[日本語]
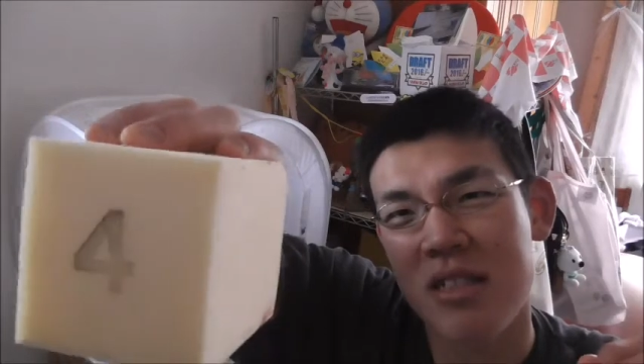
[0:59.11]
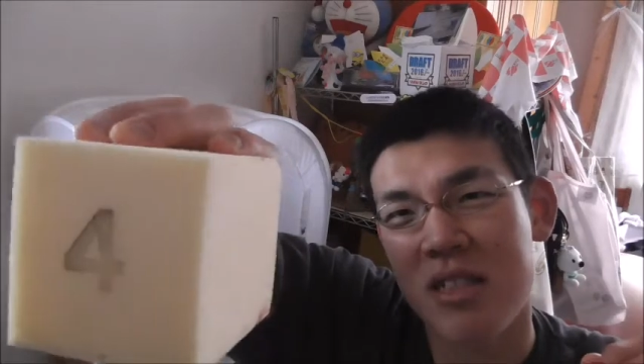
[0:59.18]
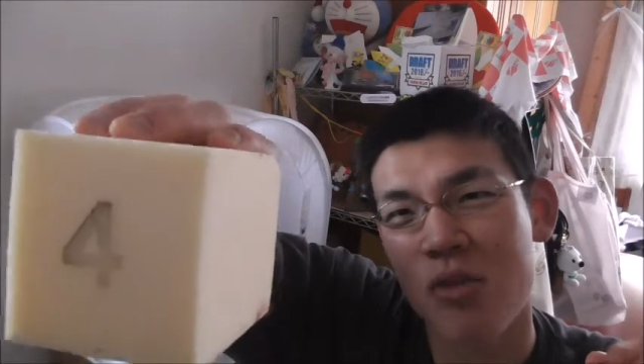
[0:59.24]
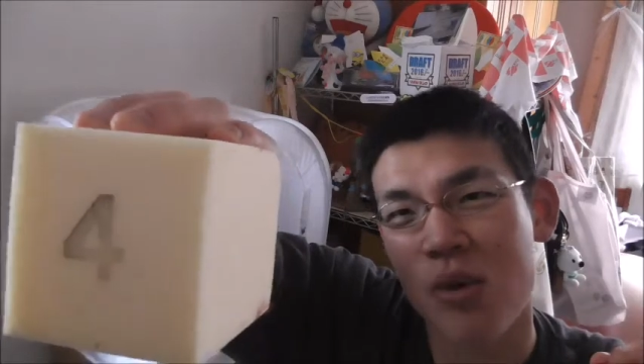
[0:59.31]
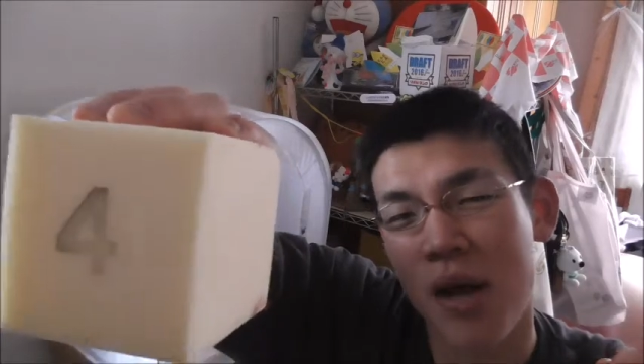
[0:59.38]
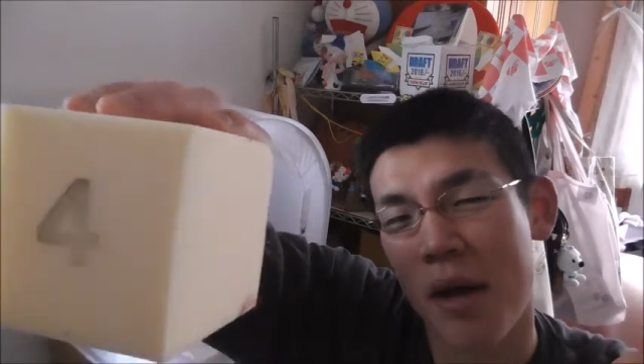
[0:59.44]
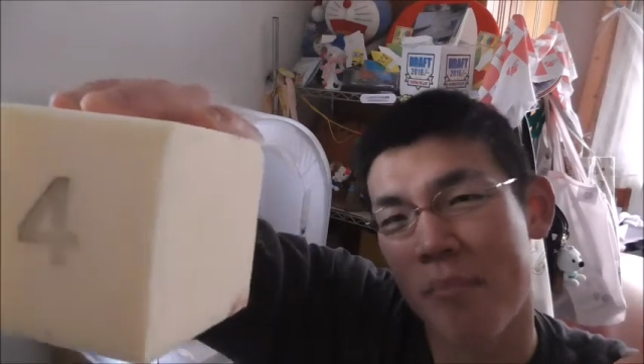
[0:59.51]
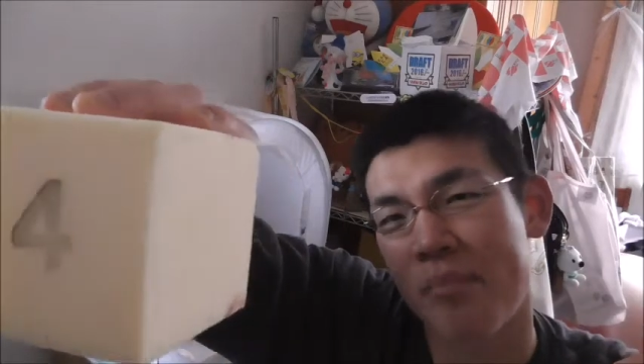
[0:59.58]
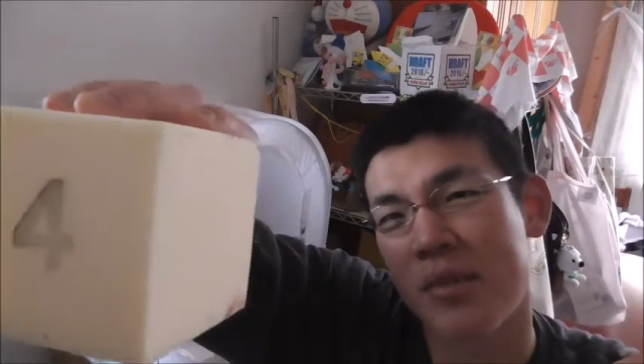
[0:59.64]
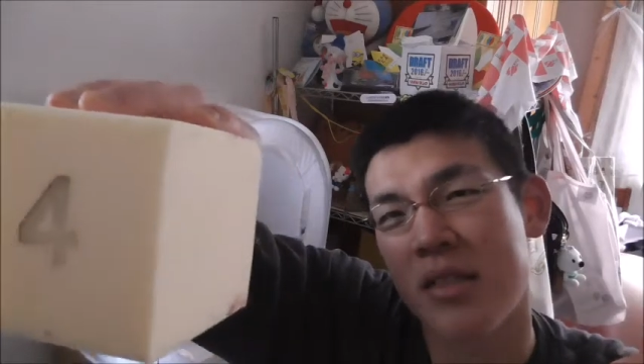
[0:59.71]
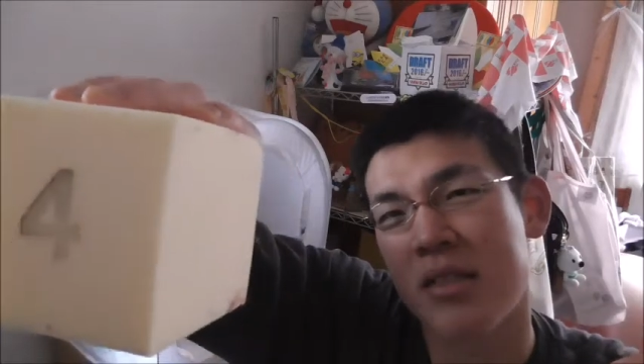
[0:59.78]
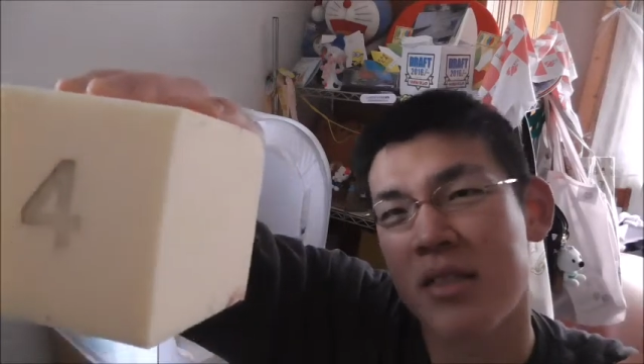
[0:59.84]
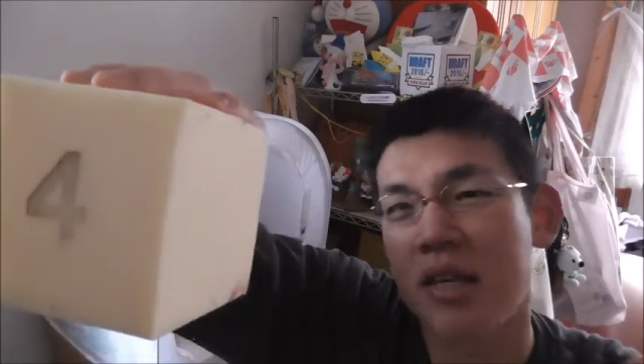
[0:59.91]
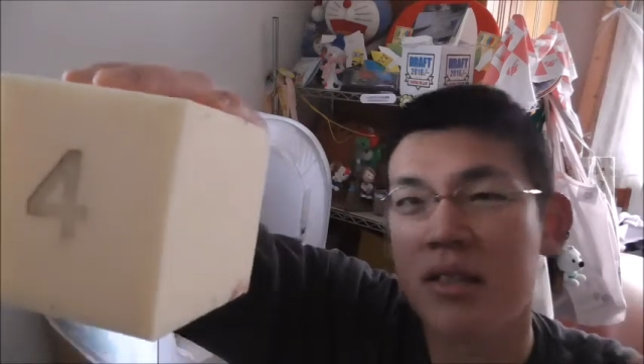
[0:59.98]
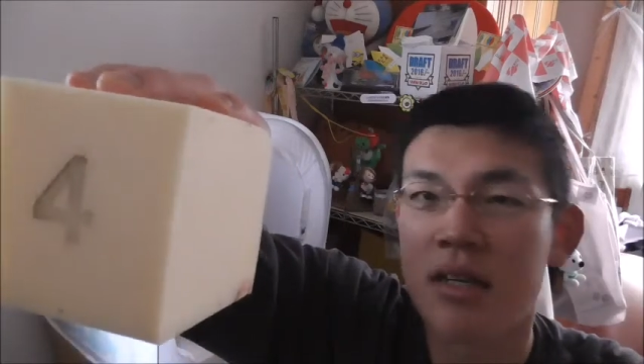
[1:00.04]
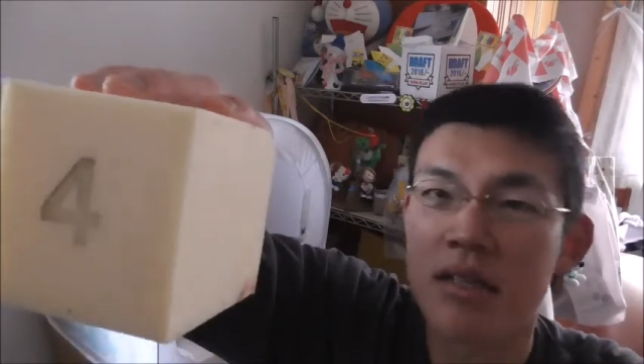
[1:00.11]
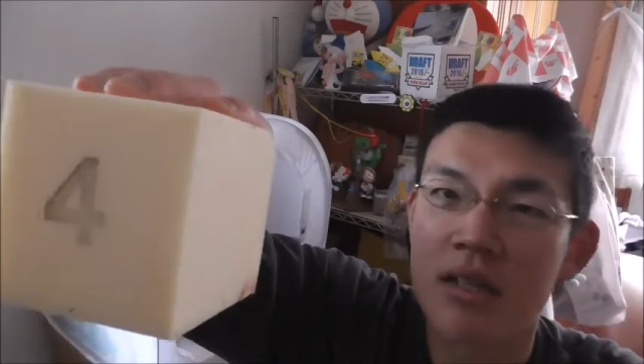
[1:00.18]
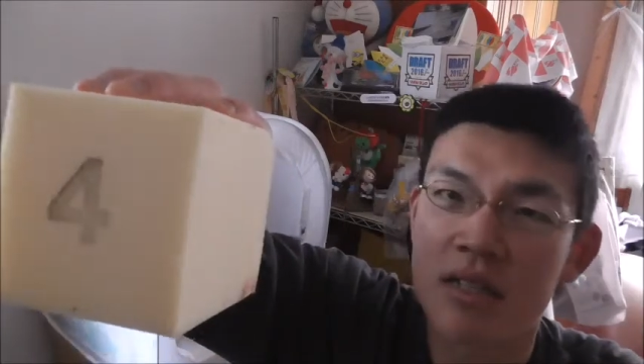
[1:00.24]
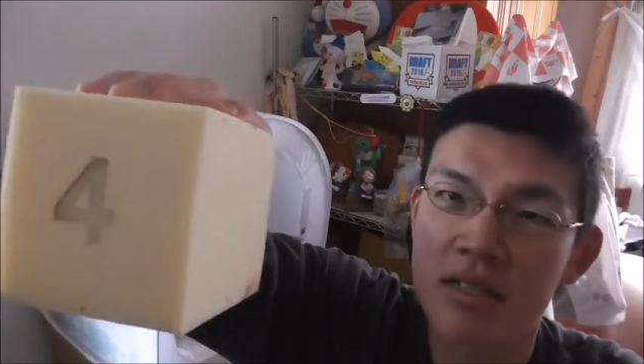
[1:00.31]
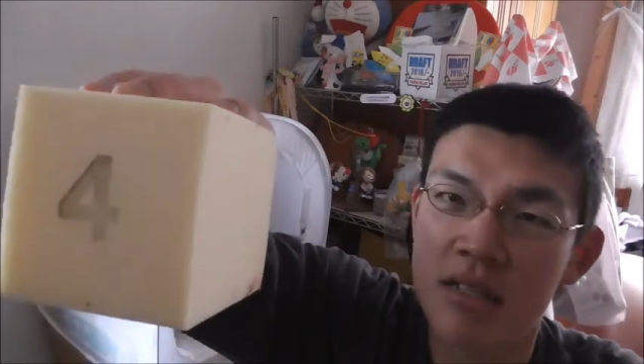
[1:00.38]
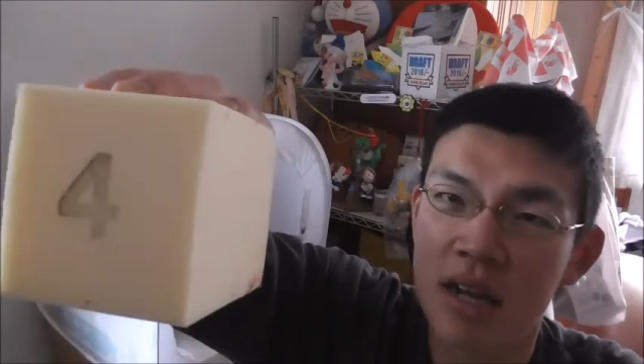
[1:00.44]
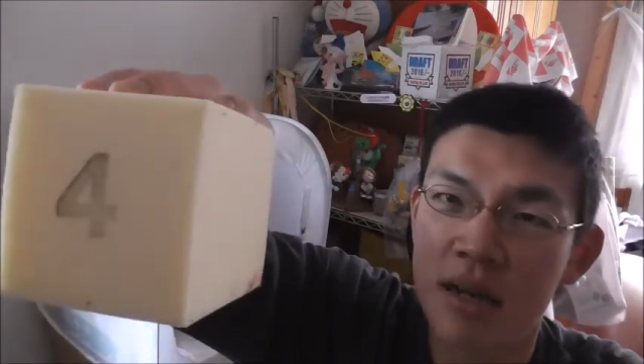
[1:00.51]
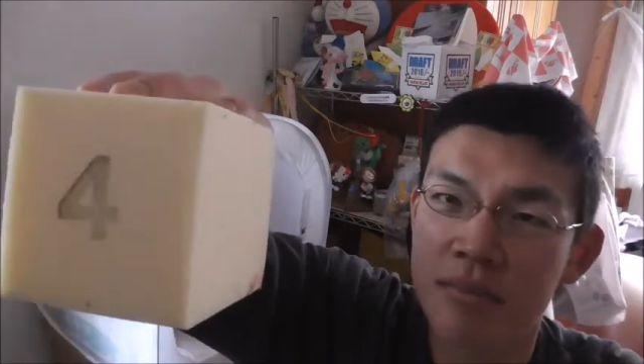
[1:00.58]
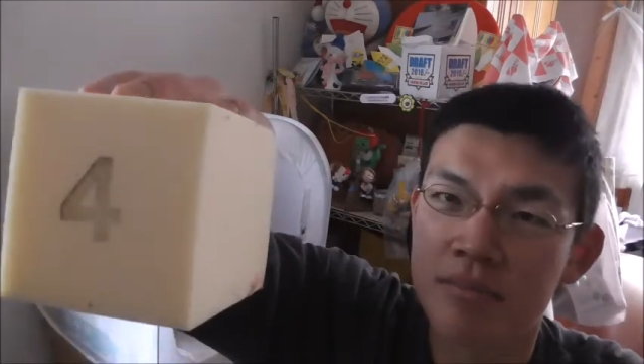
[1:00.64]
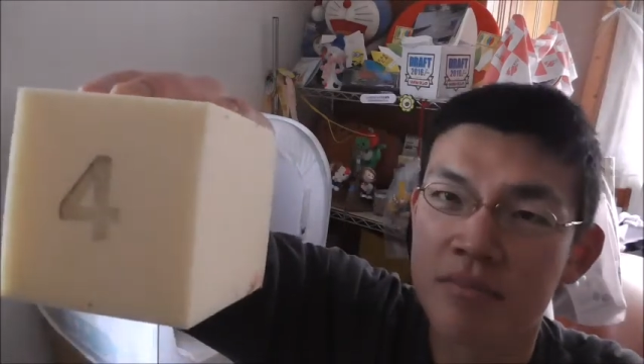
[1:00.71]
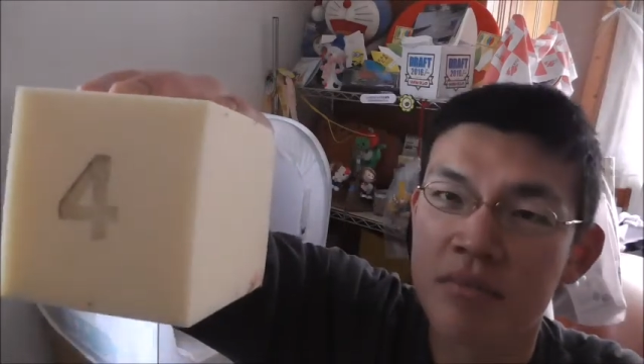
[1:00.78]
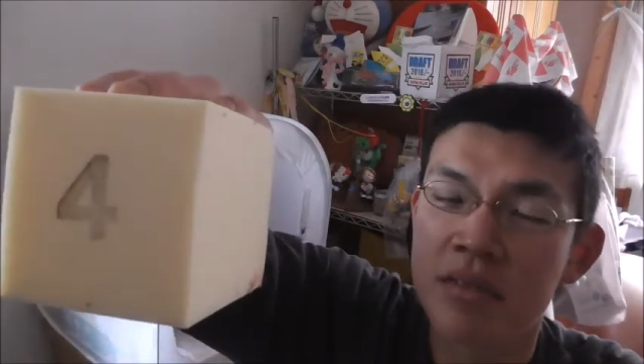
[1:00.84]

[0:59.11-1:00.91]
すいのが残念でした